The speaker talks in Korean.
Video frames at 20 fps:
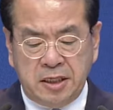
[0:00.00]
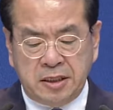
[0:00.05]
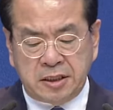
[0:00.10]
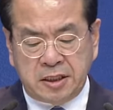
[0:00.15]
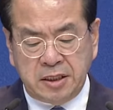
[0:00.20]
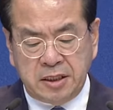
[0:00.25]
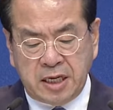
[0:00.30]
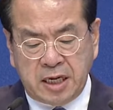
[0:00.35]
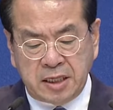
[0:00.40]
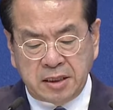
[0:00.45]

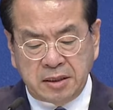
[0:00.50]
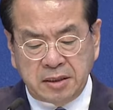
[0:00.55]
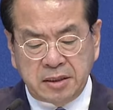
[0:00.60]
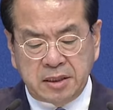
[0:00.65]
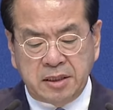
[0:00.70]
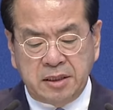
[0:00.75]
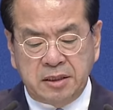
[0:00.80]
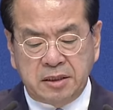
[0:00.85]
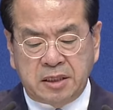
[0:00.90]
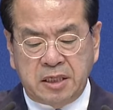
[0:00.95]
지난
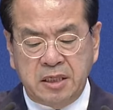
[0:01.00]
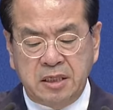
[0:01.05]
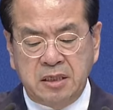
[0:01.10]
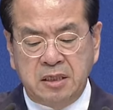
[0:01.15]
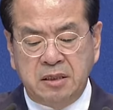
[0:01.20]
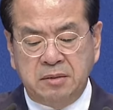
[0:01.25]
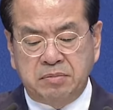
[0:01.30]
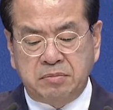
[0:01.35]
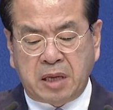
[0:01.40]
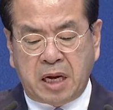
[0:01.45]
그
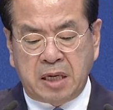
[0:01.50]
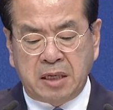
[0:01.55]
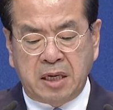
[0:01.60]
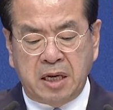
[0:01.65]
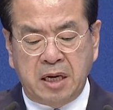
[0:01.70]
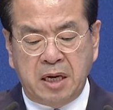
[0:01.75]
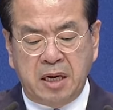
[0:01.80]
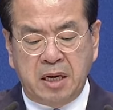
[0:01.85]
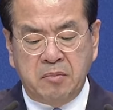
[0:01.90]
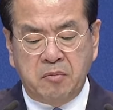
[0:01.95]
긴급
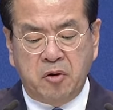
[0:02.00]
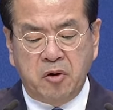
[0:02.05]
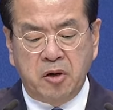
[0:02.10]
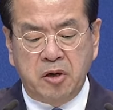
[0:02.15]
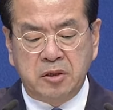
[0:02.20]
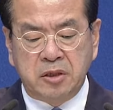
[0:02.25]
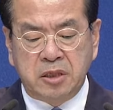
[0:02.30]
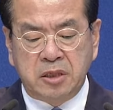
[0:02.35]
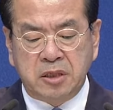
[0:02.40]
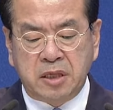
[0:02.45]
당회에
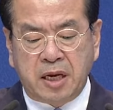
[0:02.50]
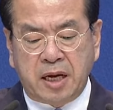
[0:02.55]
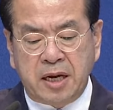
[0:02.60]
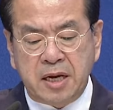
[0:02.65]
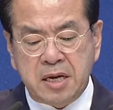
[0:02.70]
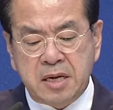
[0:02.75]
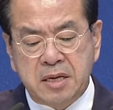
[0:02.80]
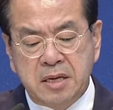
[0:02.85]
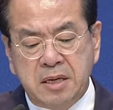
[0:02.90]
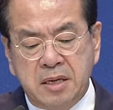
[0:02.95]

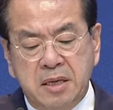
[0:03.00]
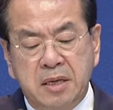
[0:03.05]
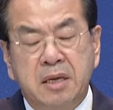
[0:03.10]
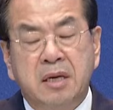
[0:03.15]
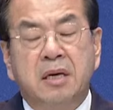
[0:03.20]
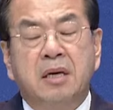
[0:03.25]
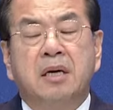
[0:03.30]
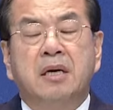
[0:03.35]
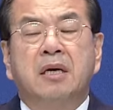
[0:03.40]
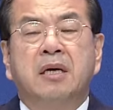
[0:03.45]
모였는데
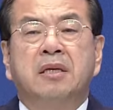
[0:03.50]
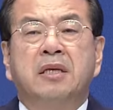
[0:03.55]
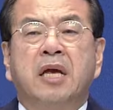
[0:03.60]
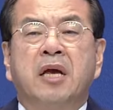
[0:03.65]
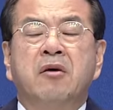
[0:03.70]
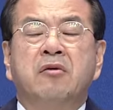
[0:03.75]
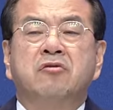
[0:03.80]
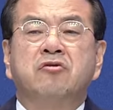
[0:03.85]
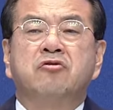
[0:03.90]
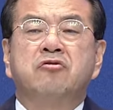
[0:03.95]
에,
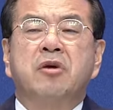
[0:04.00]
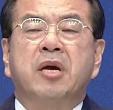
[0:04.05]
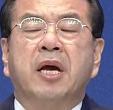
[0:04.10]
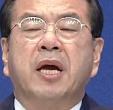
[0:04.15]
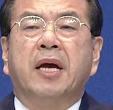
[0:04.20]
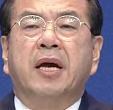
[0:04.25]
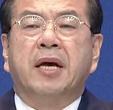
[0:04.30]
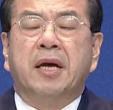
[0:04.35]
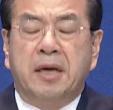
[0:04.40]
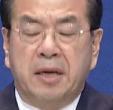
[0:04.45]
내용
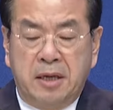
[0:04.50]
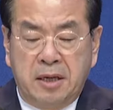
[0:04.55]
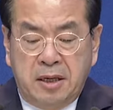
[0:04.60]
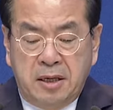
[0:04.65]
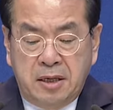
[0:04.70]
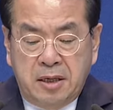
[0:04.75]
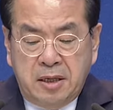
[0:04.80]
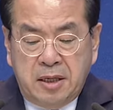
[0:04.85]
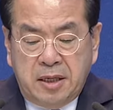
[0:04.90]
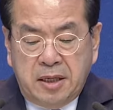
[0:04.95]
중에
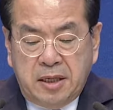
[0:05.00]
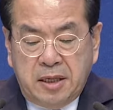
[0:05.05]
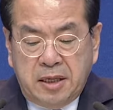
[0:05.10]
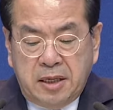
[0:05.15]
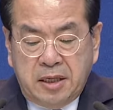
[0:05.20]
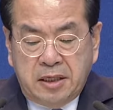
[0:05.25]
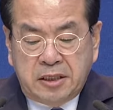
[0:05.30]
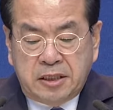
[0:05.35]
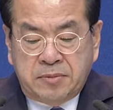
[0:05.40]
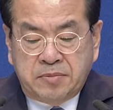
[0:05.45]
에,
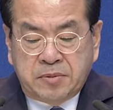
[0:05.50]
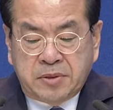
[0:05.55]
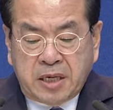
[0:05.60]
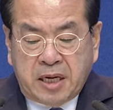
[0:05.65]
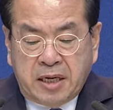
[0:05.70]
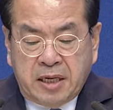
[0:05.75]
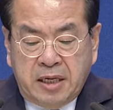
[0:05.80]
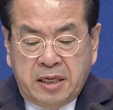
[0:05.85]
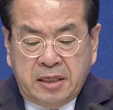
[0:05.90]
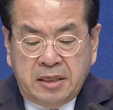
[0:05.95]

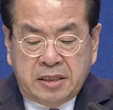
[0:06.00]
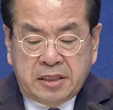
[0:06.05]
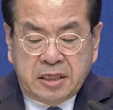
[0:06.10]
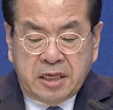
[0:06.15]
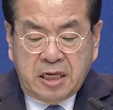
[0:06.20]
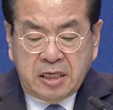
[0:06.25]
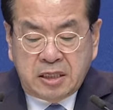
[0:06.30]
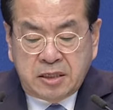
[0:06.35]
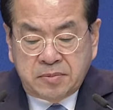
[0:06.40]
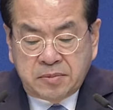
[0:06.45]
14일
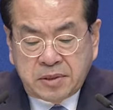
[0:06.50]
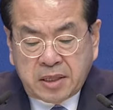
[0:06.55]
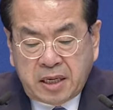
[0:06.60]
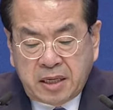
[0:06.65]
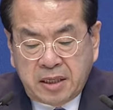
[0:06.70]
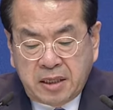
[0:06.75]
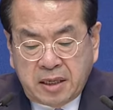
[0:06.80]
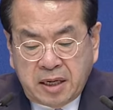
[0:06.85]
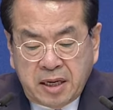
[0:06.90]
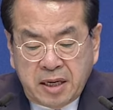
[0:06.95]
지난
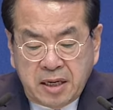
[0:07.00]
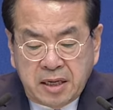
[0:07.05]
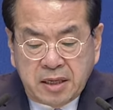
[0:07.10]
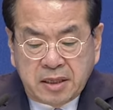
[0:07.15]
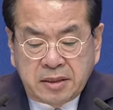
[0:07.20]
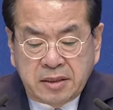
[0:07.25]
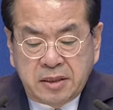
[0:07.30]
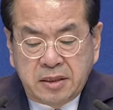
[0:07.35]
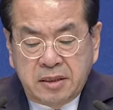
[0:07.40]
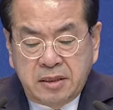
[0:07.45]

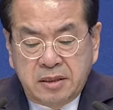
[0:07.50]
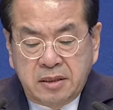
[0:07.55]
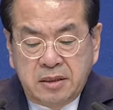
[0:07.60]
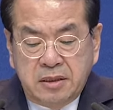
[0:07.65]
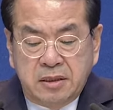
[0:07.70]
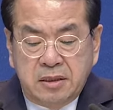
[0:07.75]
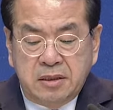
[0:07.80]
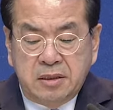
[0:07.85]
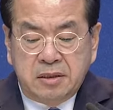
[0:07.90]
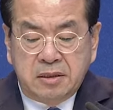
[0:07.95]
14일에
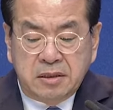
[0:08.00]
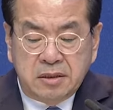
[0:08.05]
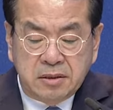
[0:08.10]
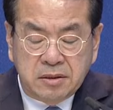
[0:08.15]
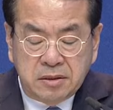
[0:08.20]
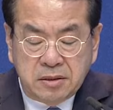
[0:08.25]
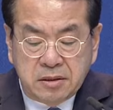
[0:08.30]
그